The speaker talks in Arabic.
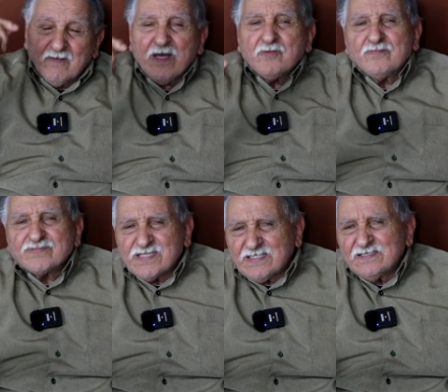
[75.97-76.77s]
كانوا
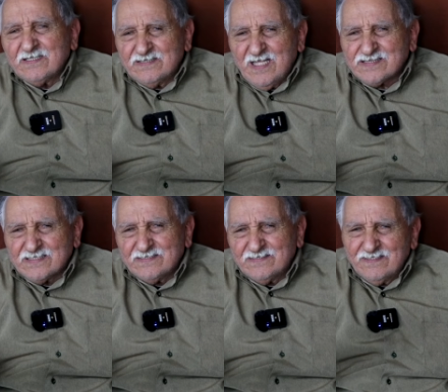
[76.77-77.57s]
مسكين الناس
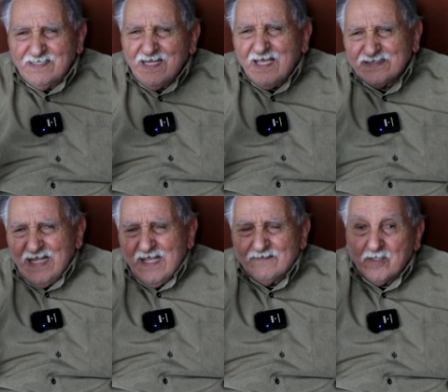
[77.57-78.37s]
على قد
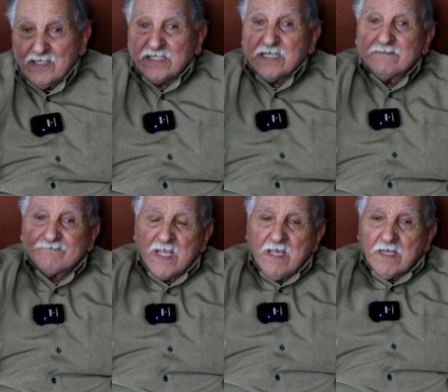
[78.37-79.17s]
الحال ولكن
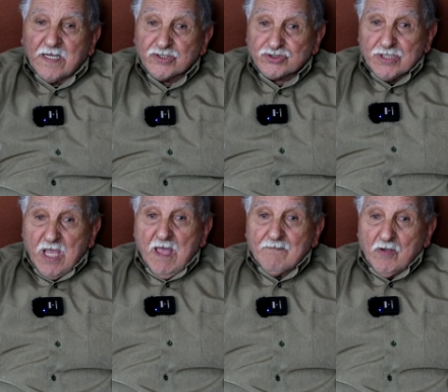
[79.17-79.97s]
كانت
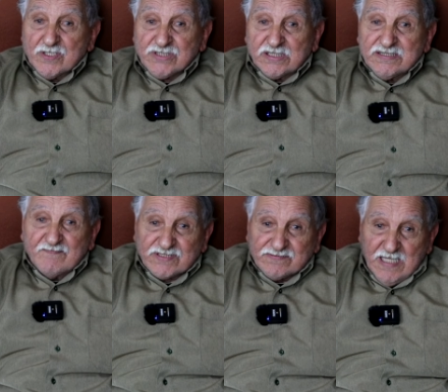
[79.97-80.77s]
الشهامه وعزه
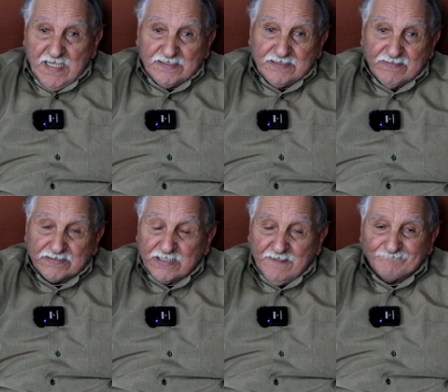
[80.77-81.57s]
النفس العيد
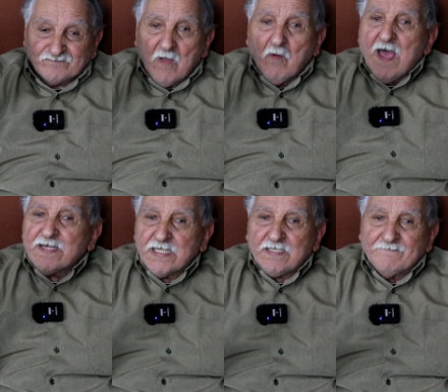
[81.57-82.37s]
ماشي
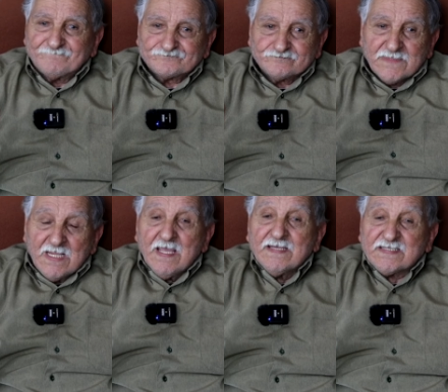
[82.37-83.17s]
وانيق
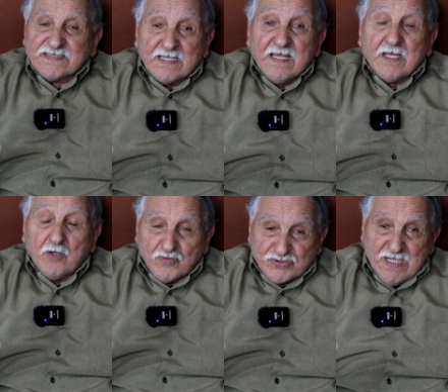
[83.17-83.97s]
حنا ديك الساعه
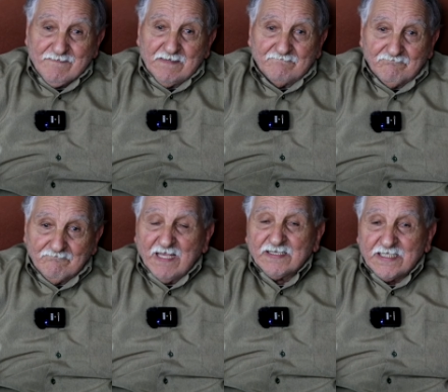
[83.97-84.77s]
كنقراو في الجامع
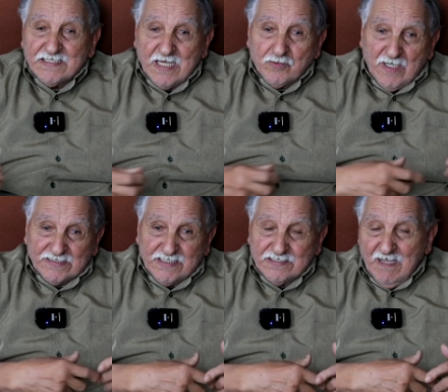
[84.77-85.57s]
مع نقل
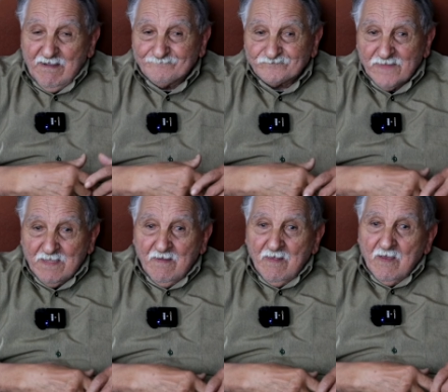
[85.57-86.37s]
الالواح ديالنا
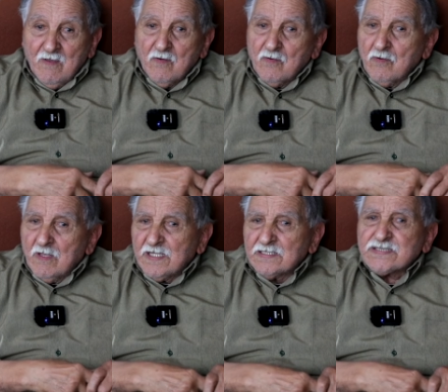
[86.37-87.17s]

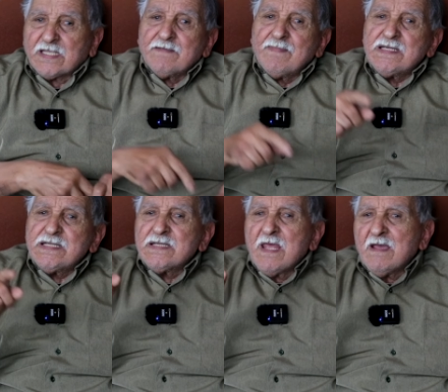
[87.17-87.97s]
وهذا كيبان
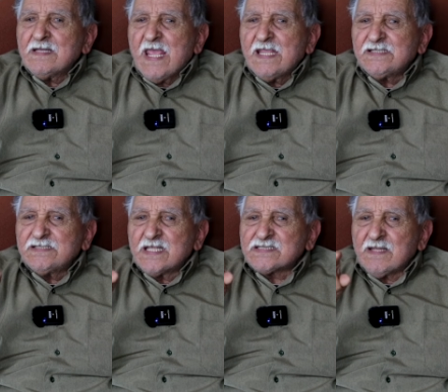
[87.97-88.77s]
لينا
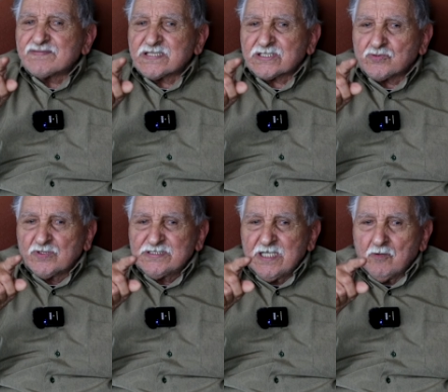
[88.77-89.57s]
العيدي داز لابس
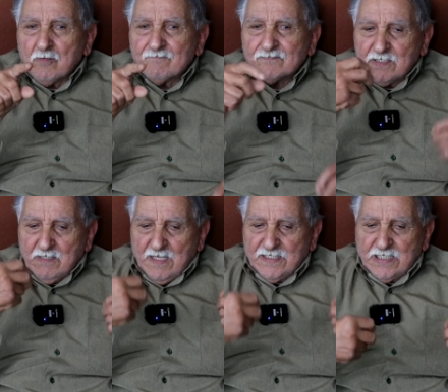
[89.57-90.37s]
الكسوه ديالو
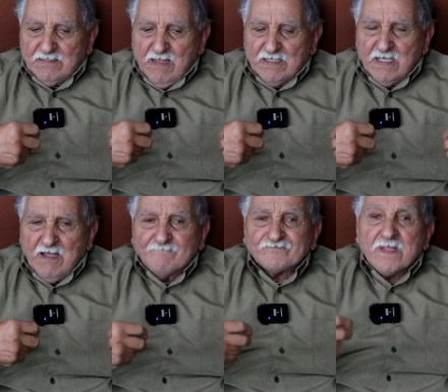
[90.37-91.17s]
انيق انقى